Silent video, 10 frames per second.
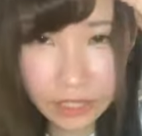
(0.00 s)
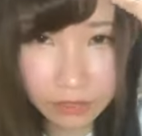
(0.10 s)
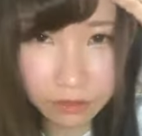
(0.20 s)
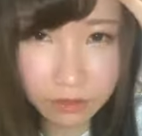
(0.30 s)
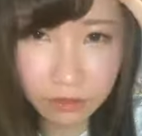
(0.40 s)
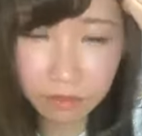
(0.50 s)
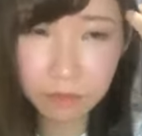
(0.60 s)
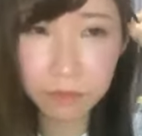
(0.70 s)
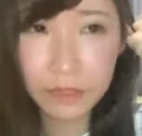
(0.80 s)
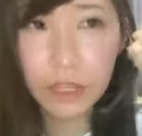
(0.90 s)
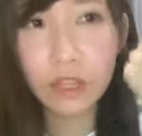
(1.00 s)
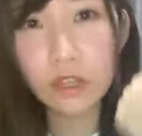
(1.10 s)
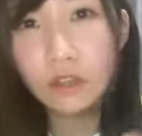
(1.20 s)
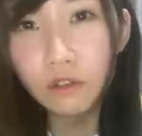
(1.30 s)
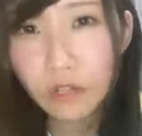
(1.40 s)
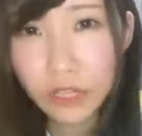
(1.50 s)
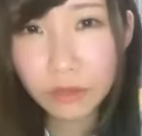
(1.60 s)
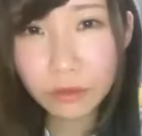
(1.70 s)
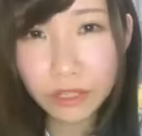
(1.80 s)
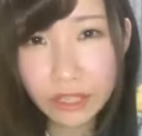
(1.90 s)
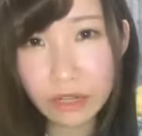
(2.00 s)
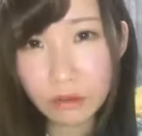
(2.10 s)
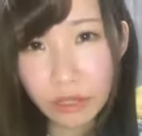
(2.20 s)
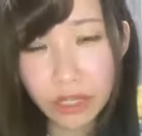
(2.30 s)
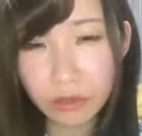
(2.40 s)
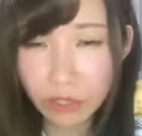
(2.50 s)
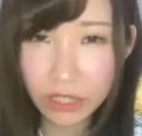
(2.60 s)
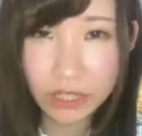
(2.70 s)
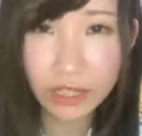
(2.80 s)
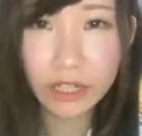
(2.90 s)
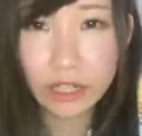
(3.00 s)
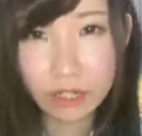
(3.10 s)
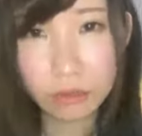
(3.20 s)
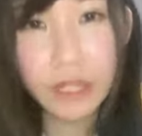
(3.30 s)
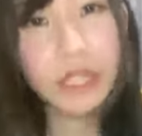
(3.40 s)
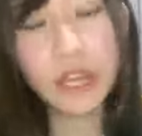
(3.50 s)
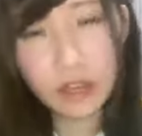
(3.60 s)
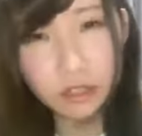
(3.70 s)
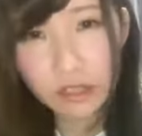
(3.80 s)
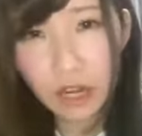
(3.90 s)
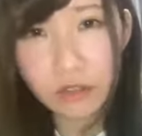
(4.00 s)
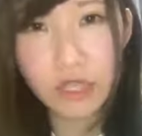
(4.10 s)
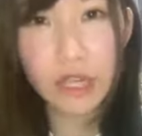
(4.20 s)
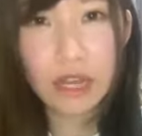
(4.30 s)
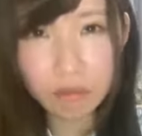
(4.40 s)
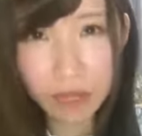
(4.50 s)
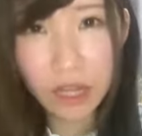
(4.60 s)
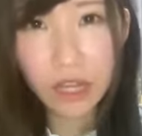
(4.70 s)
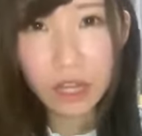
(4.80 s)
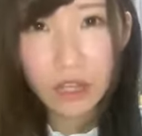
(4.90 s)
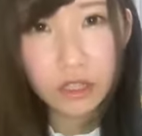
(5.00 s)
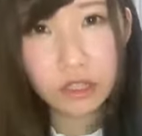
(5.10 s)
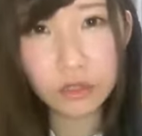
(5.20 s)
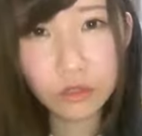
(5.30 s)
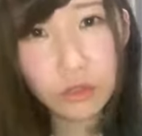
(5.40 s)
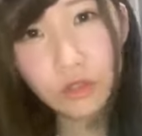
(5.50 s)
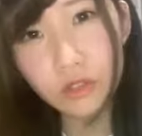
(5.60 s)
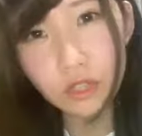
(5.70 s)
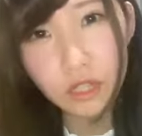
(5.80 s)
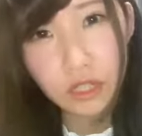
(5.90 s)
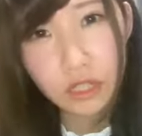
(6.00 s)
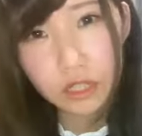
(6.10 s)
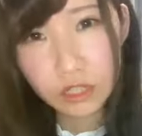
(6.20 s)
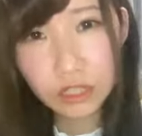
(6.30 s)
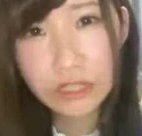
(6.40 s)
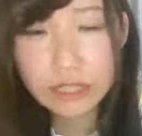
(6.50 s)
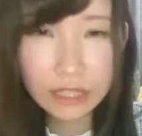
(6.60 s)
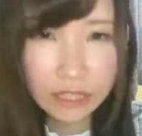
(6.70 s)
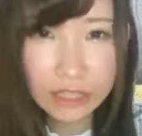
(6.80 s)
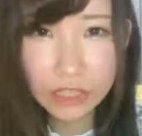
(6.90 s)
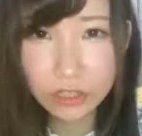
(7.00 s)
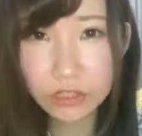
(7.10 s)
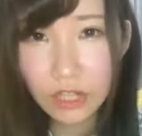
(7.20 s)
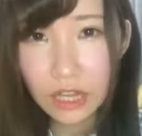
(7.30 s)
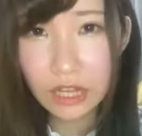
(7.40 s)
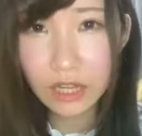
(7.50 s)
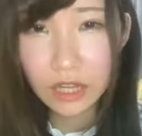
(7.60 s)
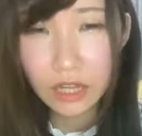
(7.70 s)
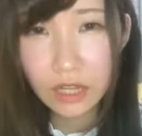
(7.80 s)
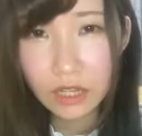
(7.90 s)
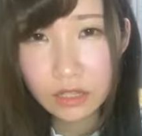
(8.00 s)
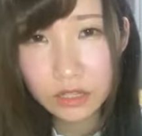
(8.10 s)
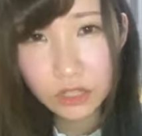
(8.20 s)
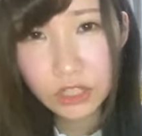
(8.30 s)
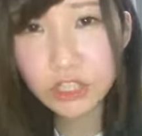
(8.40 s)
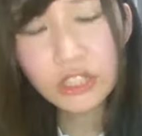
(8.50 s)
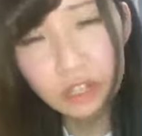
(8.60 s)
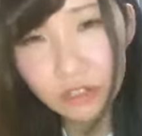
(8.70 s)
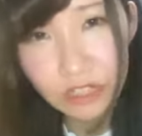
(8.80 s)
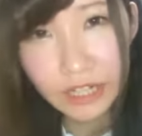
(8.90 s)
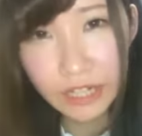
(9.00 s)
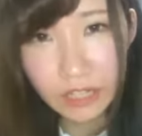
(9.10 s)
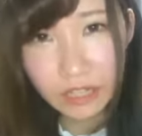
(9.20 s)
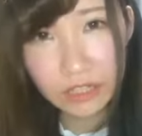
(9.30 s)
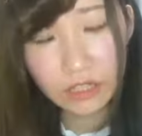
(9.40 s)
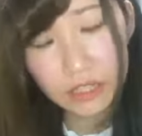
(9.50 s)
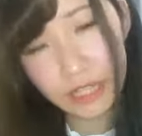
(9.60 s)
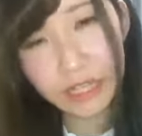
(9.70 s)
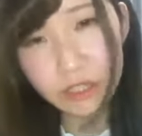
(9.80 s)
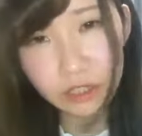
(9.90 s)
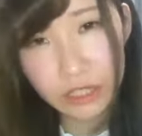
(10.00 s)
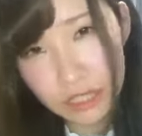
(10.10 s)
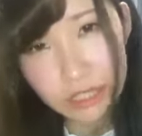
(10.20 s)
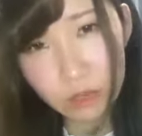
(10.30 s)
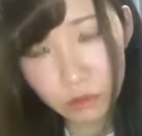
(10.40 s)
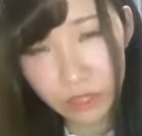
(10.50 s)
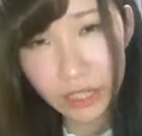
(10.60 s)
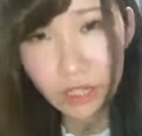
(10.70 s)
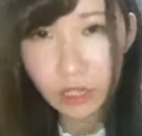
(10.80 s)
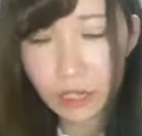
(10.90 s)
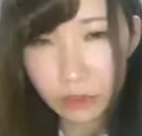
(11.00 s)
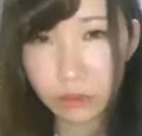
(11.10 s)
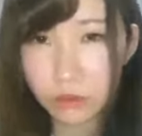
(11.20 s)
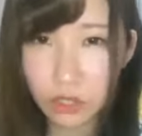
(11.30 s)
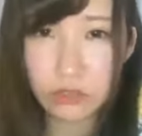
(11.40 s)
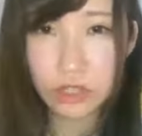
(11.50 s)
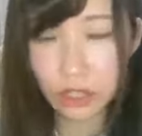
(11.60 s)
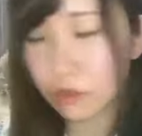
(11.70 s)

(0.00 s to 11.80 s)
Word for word: だけどこれを言ったら親に本気で控えたんだけどみんながクーラーを使えばその涼しさで地球が涼しくなるんじゃないかって、ね、最近ちょっと一時期本気で考えたことがあるんだけ